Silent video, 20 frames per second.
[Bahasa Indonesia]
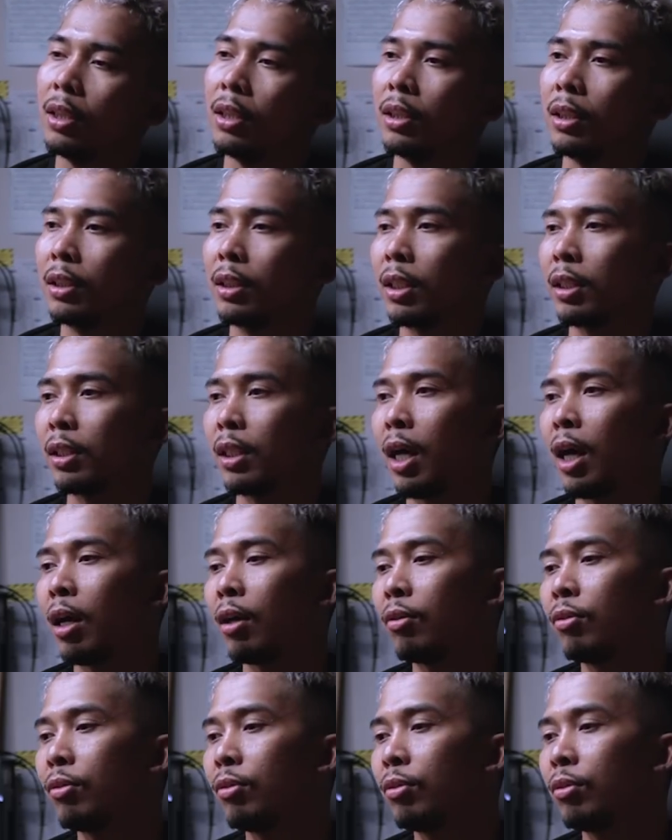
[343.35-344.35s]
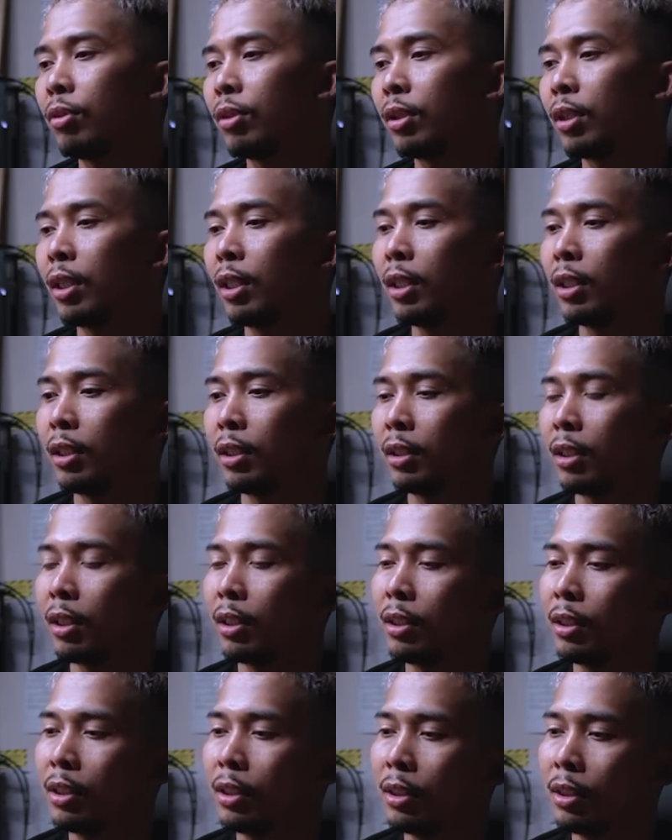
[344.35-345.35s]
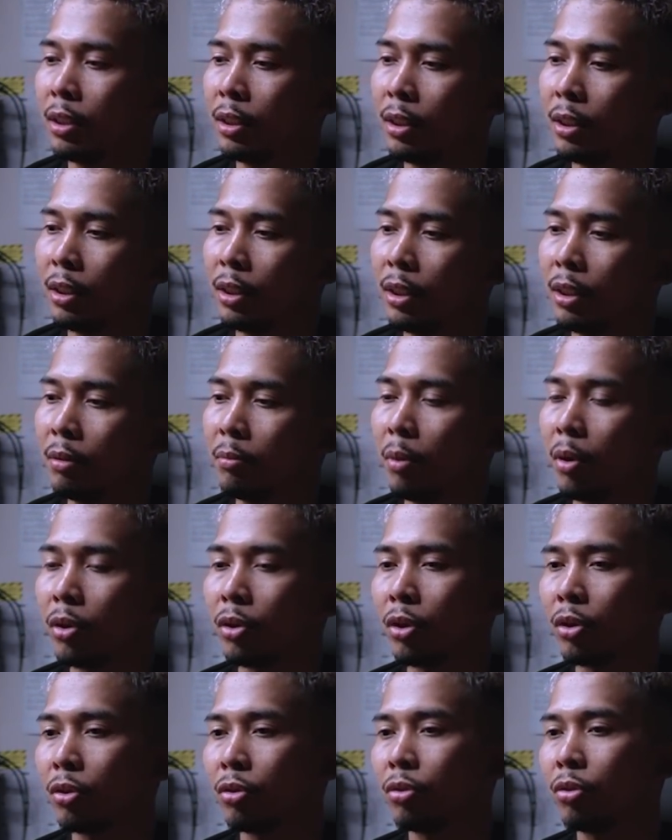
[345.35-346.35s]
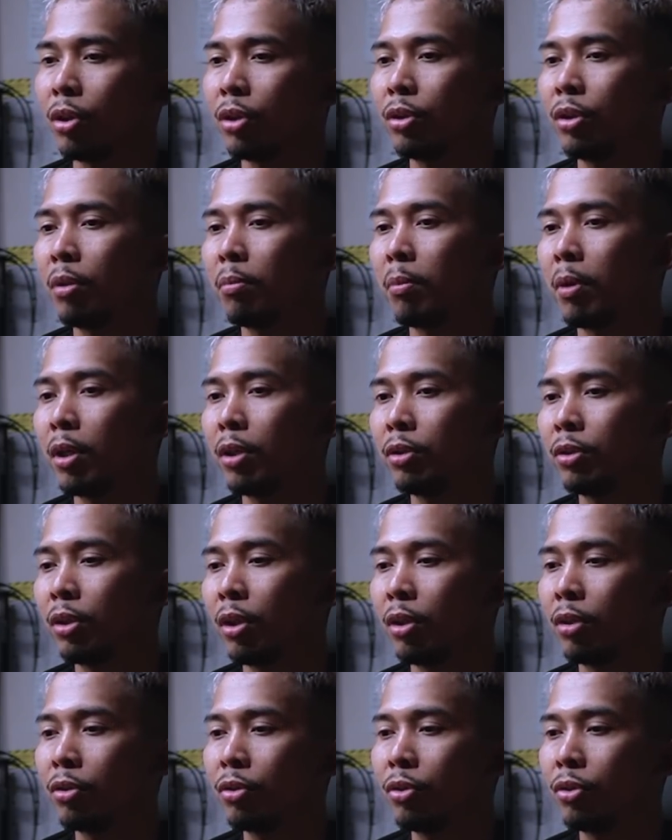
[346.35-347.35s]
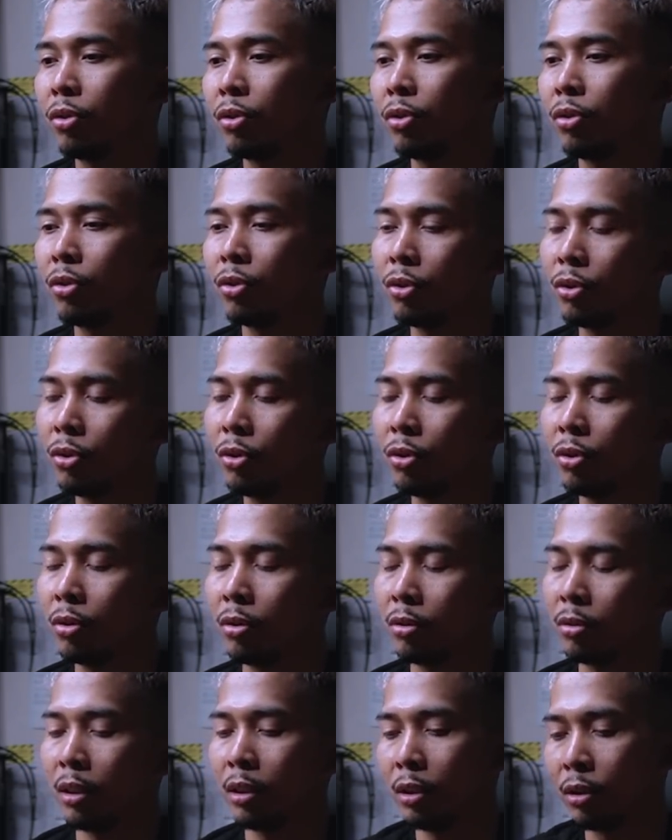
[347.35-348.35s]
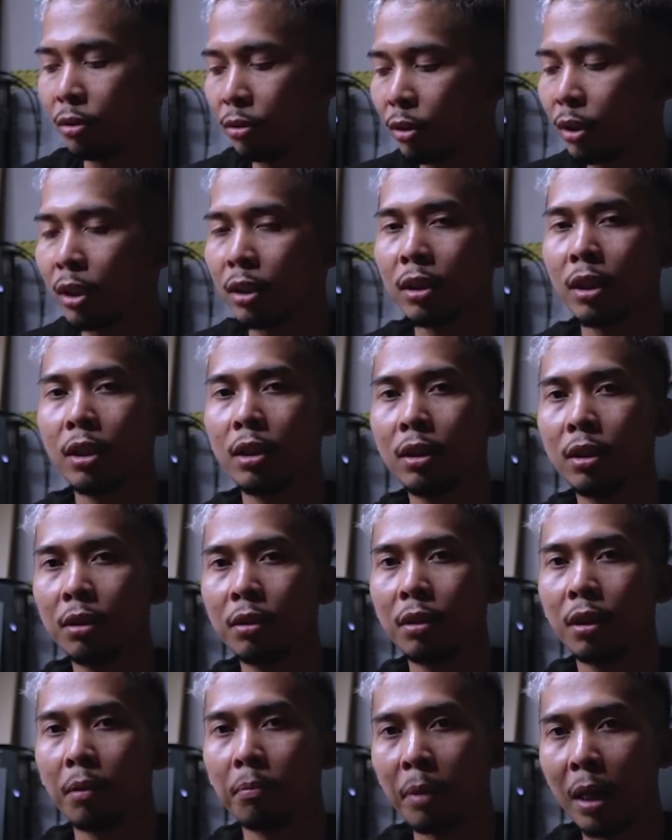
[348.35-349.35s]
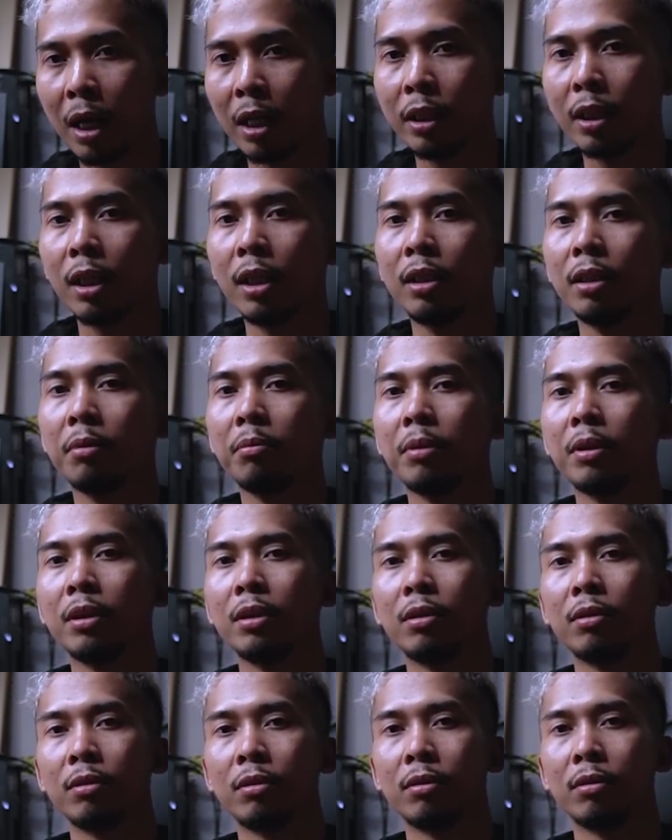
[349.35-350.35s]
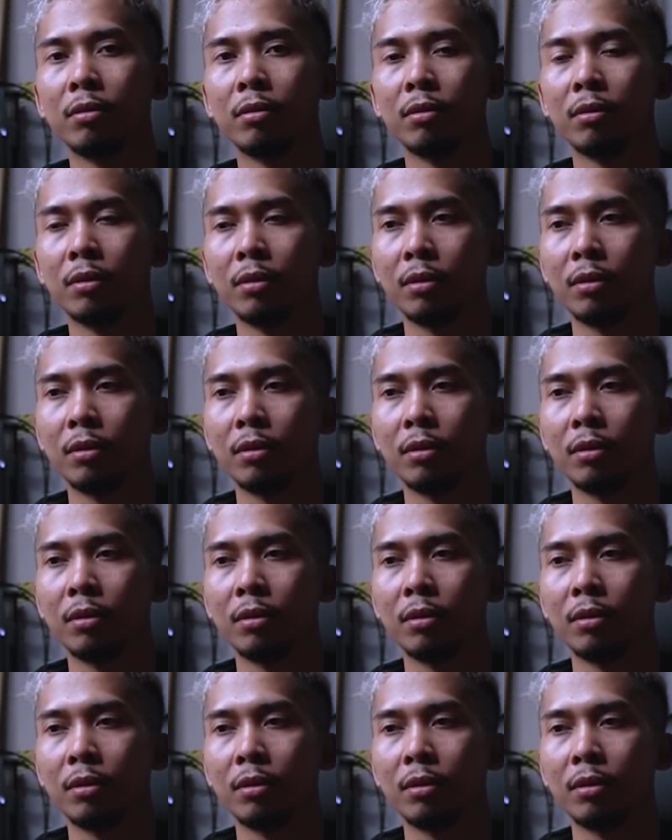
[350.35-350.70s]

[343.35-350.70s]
kita takut kita diginiin masa gitu aja manja gini gini gini itu yang jadi yang bahaya yang begitu tuh